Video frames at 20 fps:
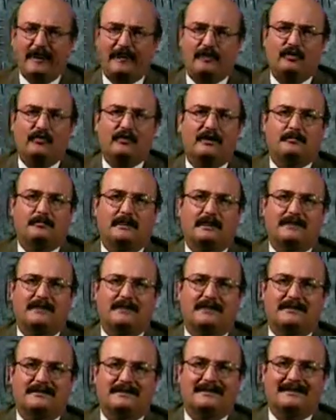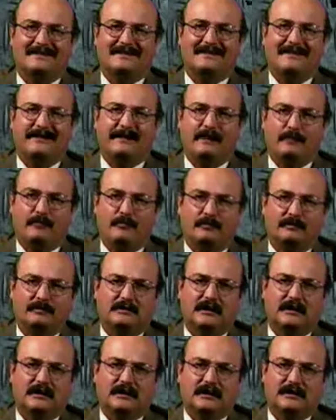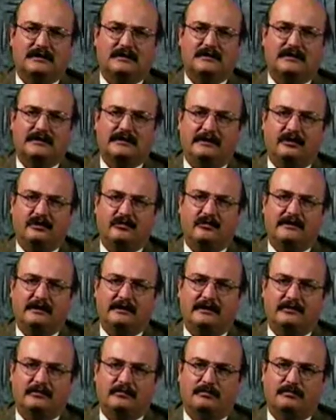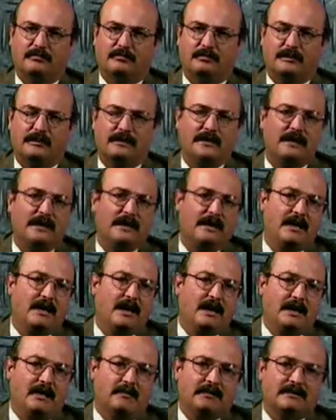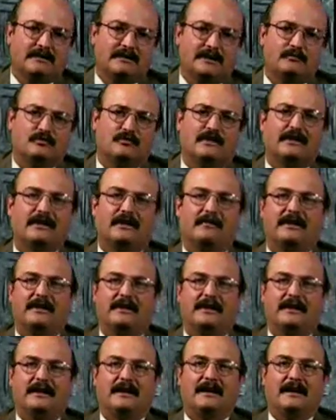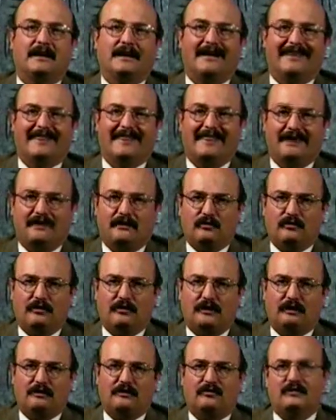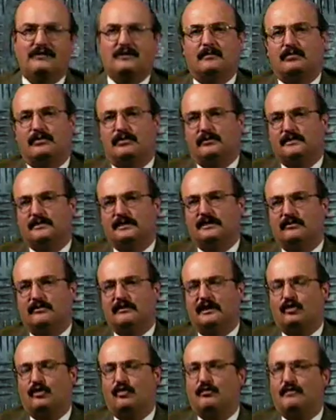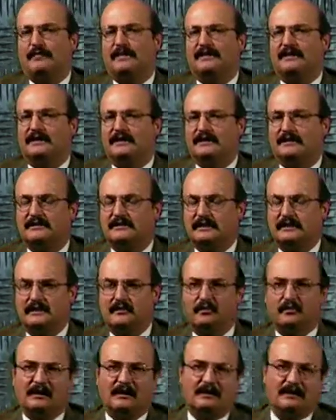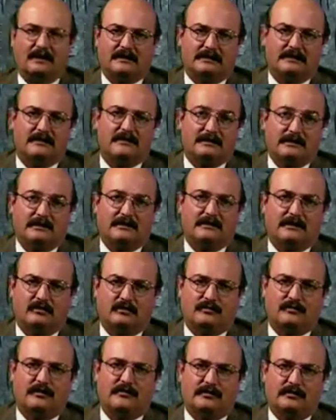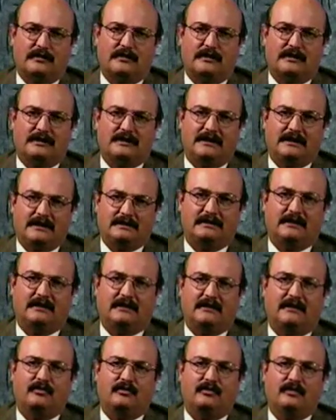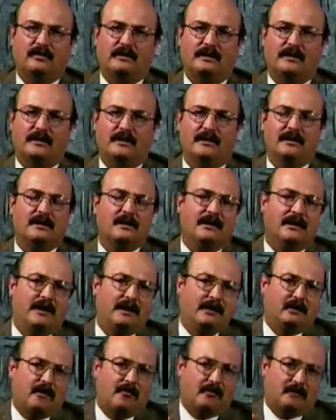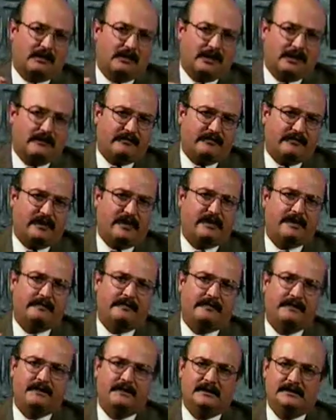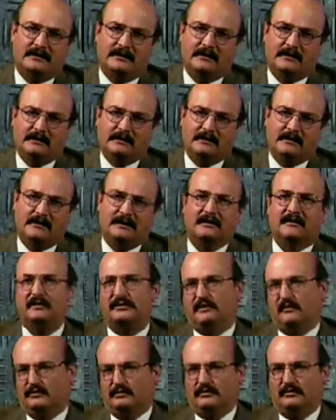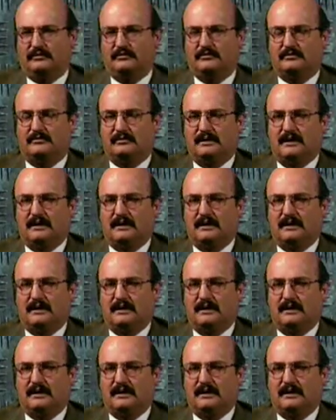Hewlett Packard desea ser la punta de lanza en la industria de soporte y pensamos que la manera de lograrlo es aprovechando la competencia natural que existe entre los proveedores de esta tecnología como Clarify y Siebel, entre otros.